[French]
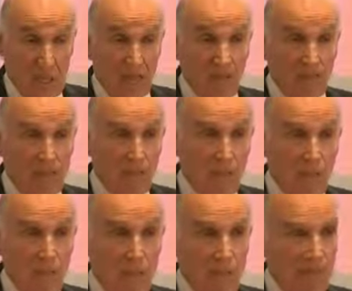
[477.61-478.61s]
La femme,
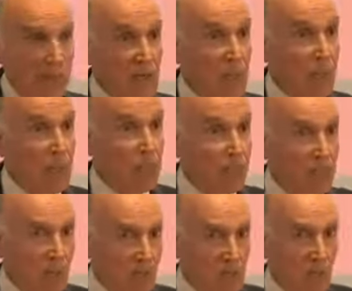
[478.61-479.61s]
on peut parler de,
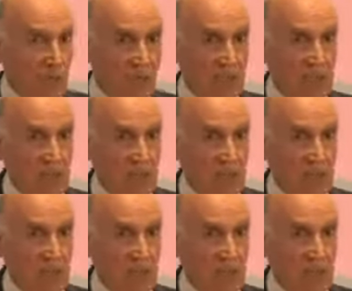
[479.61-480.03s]
parler de démocratie